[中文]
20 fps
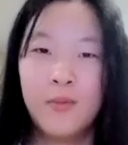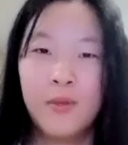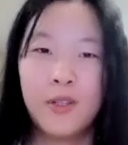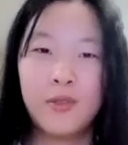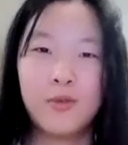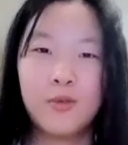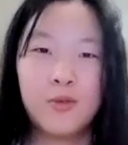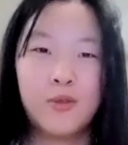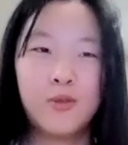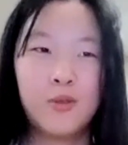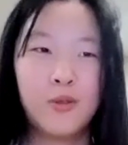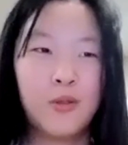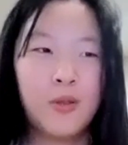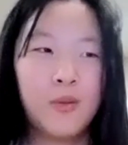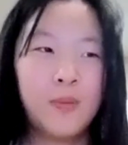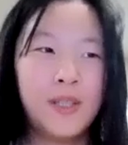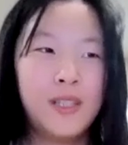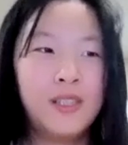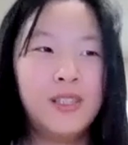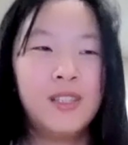跑出去
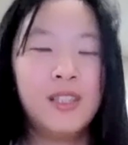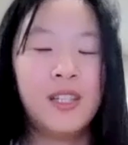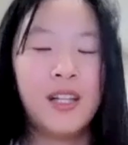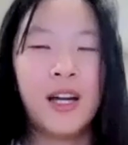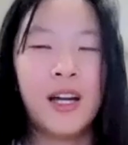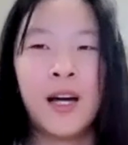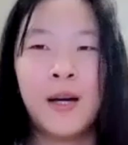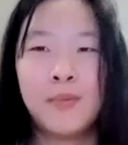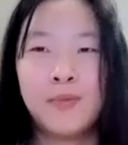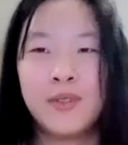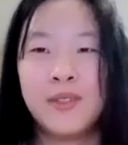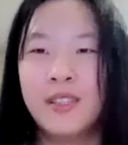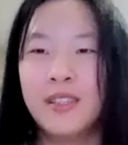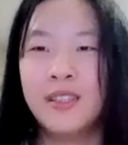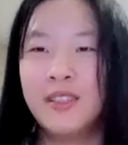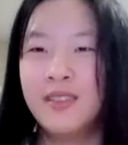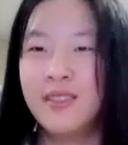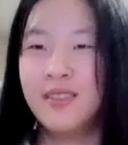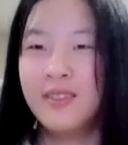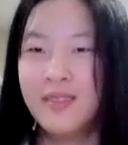会被记
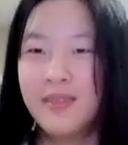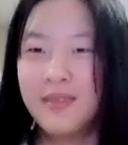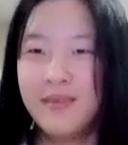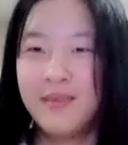absent。